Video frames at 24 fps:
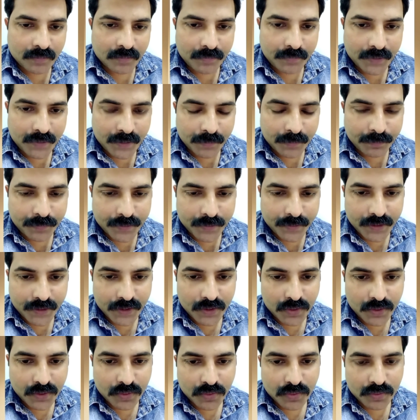మీ
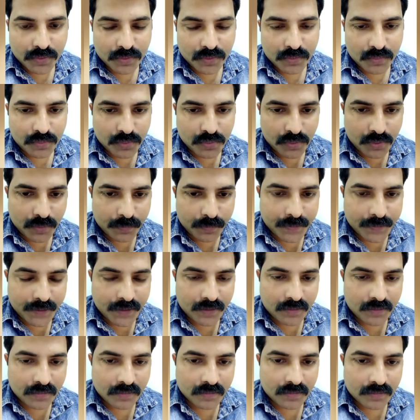పేరు ఊరి
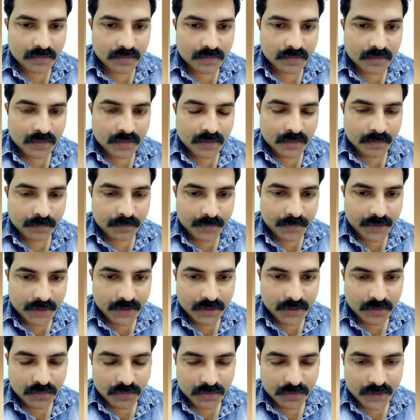పేరు
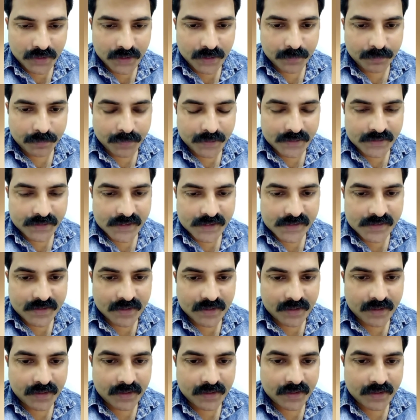మీరు ఏ పని
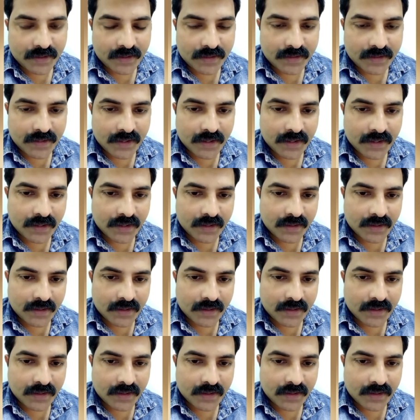చేస్తారు ఏంటనేది